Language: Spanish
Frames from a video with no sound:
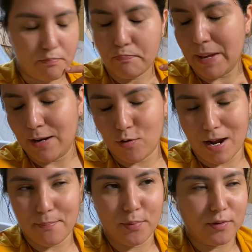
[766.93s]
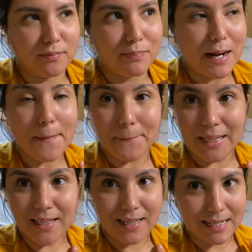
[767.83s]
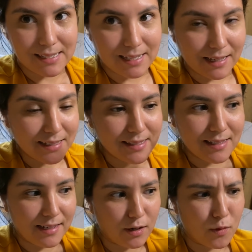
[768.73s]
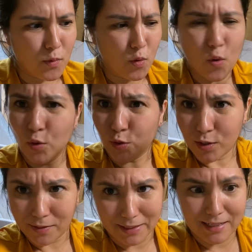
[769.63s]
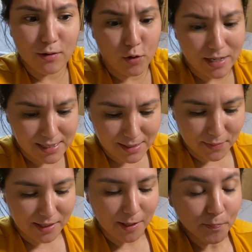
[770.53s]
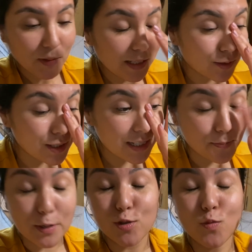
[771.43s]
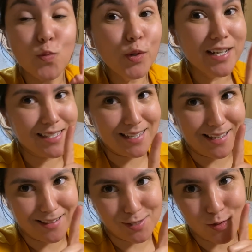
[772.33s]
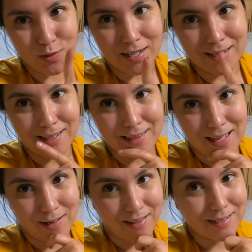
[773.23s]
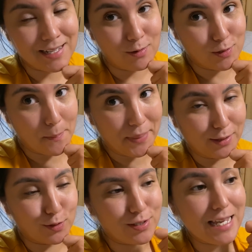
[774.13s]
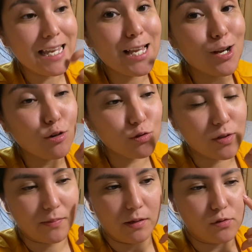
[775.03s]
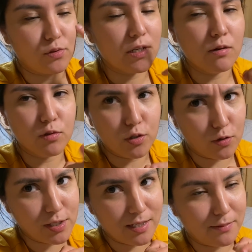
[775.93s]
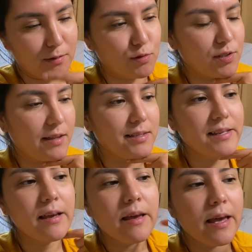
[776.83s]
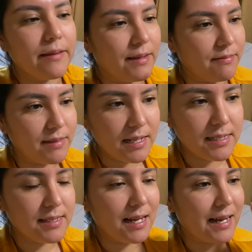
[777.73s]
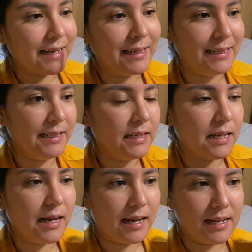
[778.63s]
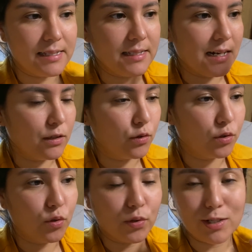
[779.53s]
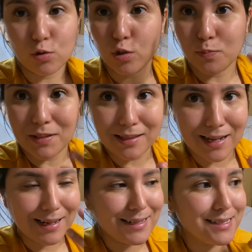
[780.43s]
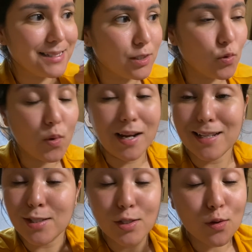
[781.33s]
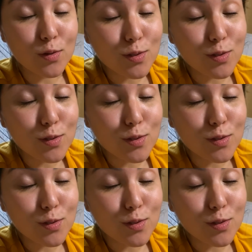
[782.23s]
pero Japón para mí las calles tienen como otro nivel, honestamente. Entonces, pero son muy exigentes con el quitarse los zapatos. Incluso, amigos, yo los he llevado a ustedes, dentista, clínicas, ir al doctor, hospitales, escuelas, todos